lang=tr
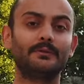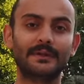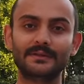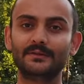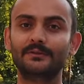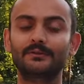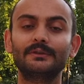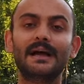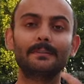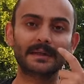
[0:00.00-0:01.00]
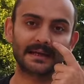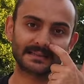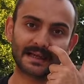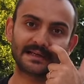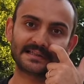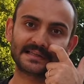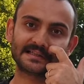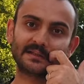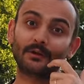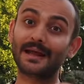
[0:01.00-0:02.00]
UNESCO Dünya Miraslar
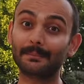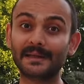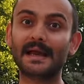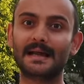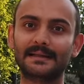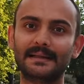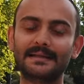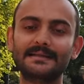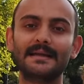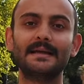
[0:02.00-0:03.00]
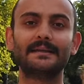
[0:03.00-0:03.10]
listesinde olan bir yerdeyiz.